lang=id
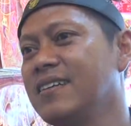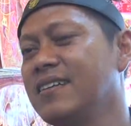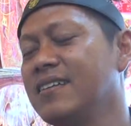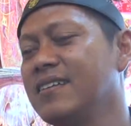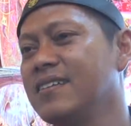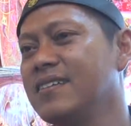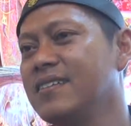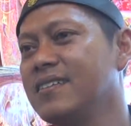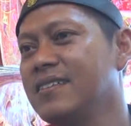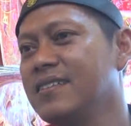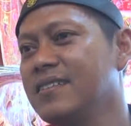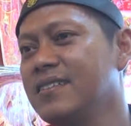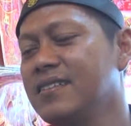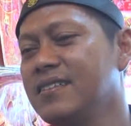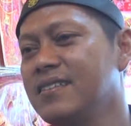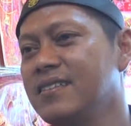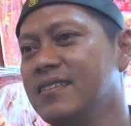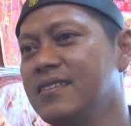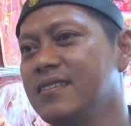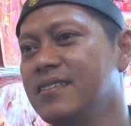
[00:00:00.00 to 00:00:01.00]
Kalau
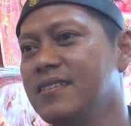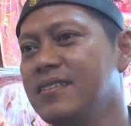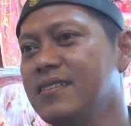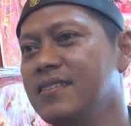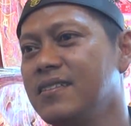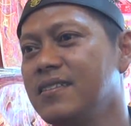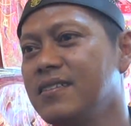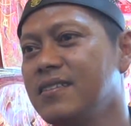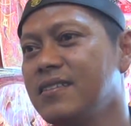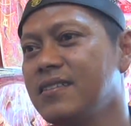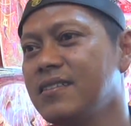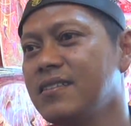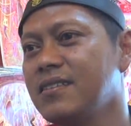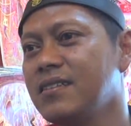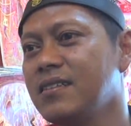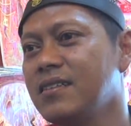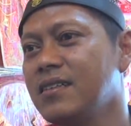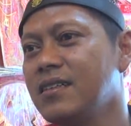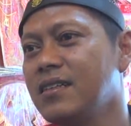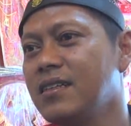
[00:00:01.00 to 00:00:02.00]
jual bunga bungan
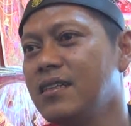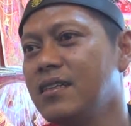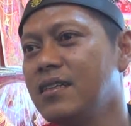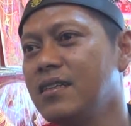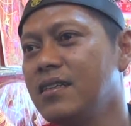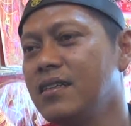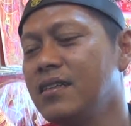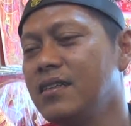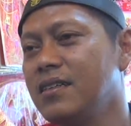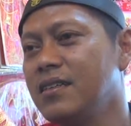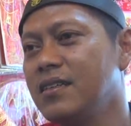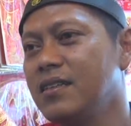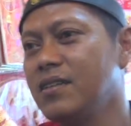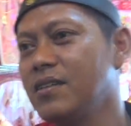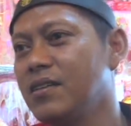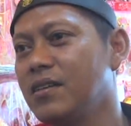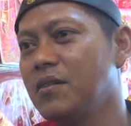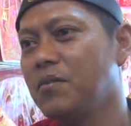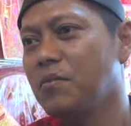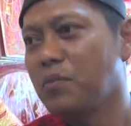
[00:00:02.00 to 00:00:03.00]
gitu nggak sih kayak bunga
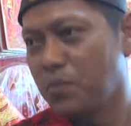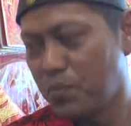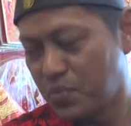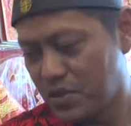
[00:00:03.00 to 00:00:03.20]
mewah?